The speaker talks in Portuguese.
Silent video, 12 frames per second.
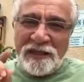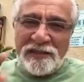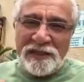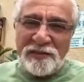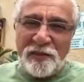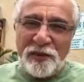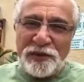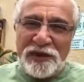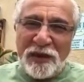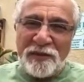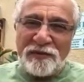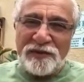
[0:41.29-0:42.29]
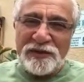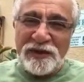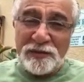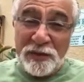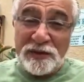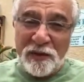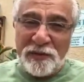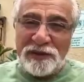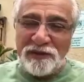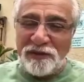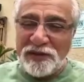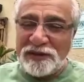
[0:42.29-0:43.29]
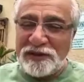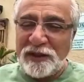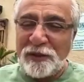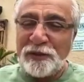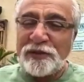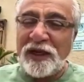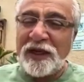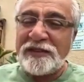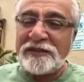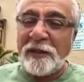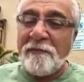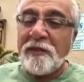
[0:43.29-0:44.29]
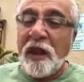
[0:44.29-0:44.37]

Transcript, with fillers: Deixe-me mostrar para você, especialmente o versículo 3.